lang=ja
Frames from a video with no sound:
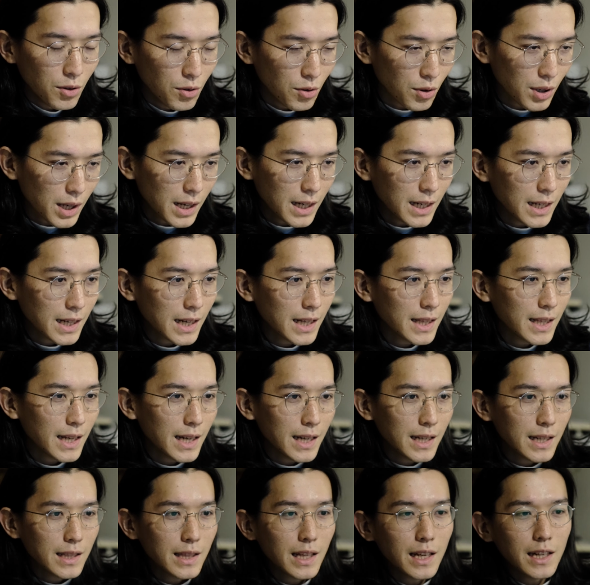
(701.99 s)
お金が
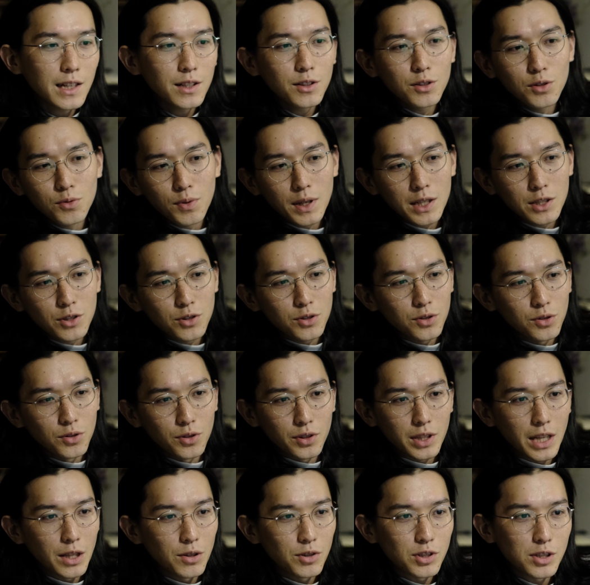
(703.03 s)
ないなりのファッション
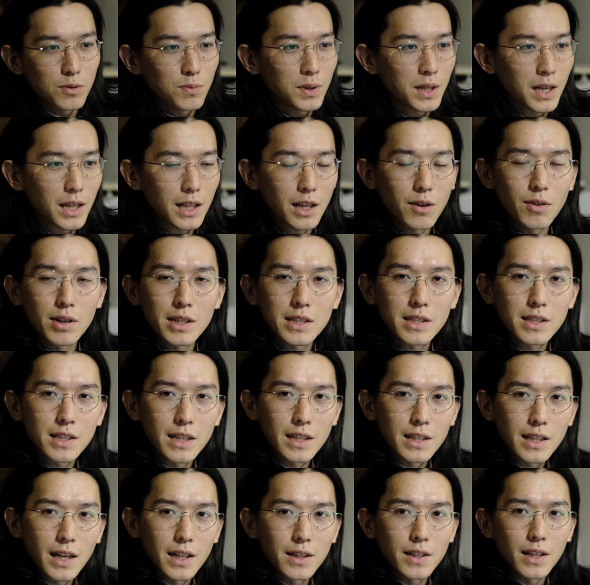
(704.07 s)
の楽しみ方はし
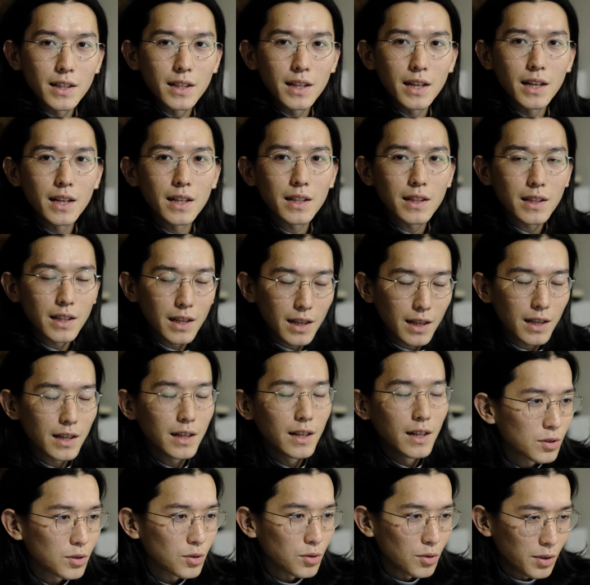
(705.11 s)
ていたんだなっ
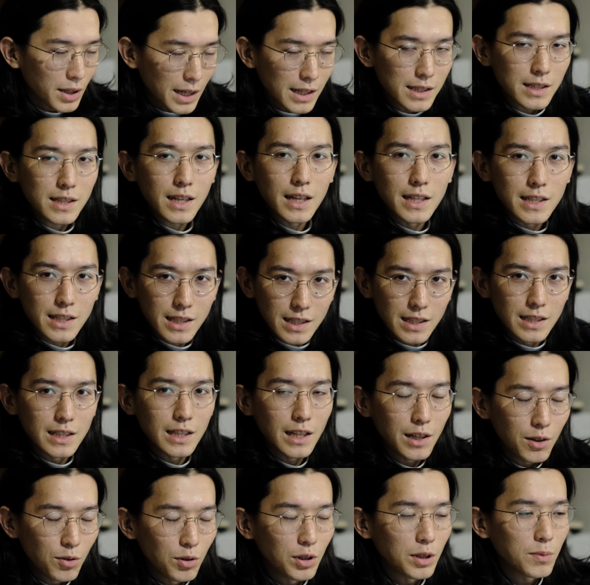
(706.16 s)
てちょっと懐かしん
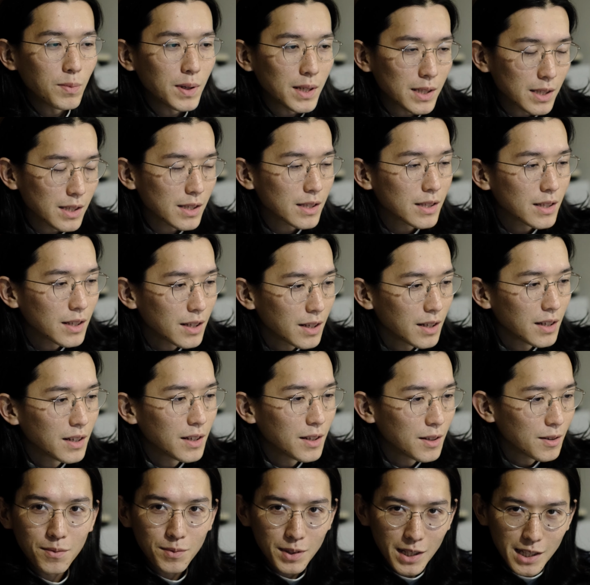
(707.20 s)
でおります。
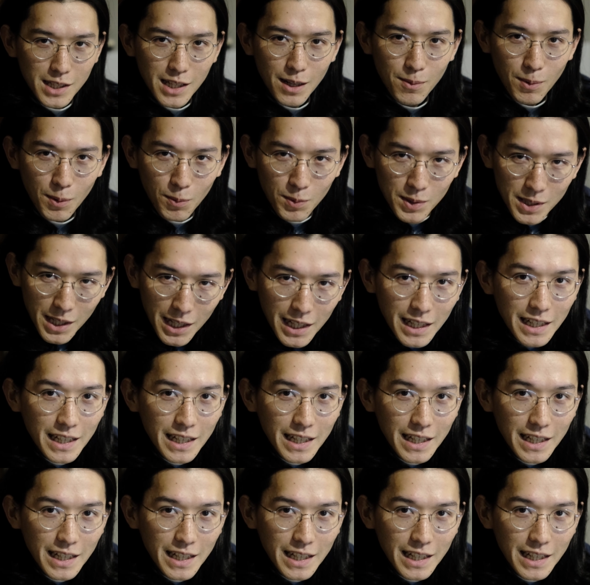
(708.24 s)
皆様もぜ